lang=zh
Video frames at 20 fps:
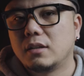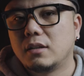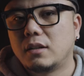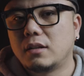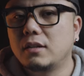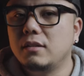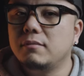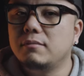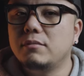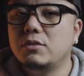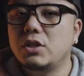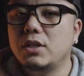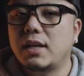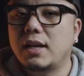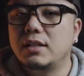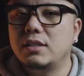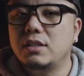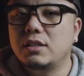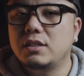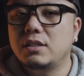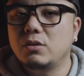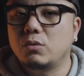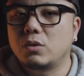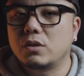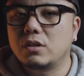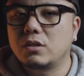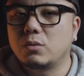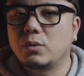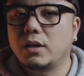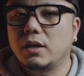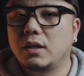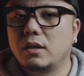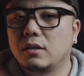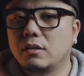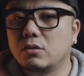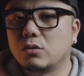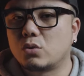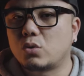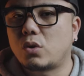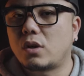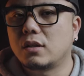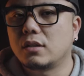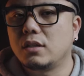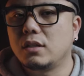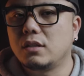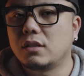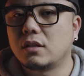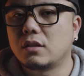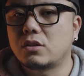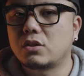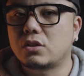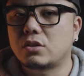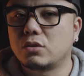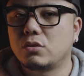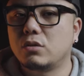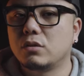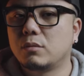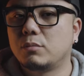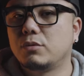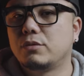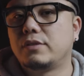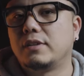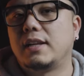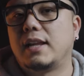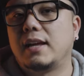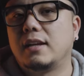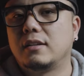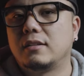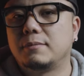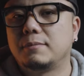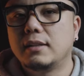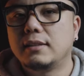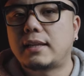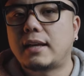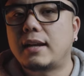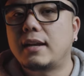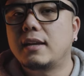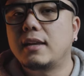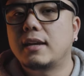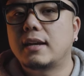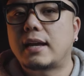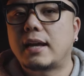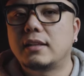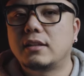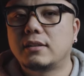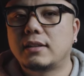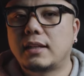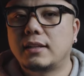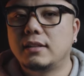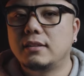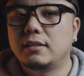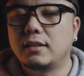好的，这台机器我认为很有创意和实用的部分来了。大家可以看到它的